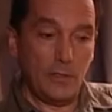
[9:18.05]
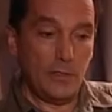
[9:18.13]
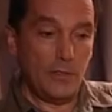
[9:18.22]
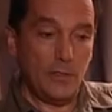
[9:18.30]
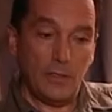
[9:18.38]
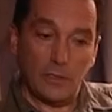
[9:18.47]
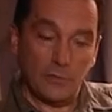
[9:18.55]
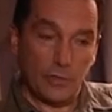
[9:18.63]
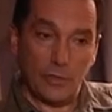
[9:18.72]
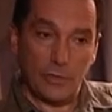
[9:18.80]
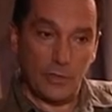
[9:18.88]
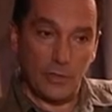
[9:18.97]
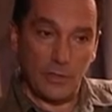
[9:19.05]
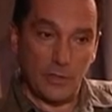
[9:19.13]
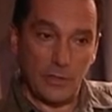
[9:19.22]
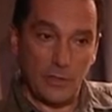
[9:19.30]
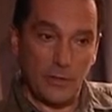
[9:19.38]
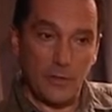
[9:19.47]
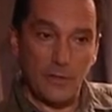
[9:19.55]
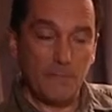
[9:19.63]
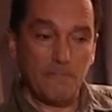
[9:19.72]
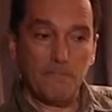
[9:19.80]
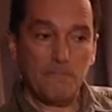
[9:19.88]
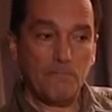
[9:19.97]
нет, все-таки если
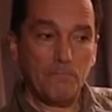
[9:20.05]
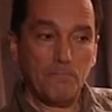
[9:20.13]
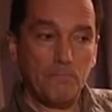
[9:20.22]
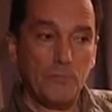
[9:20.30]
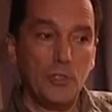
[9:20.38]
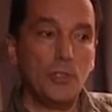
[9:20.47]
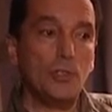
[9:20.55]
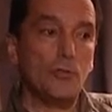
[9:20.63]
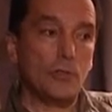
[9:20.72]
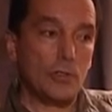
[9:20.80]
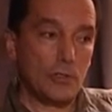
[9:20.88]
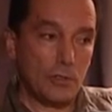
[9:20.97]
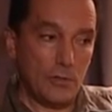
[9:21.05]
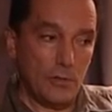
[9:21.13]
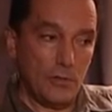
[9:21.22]
еще раз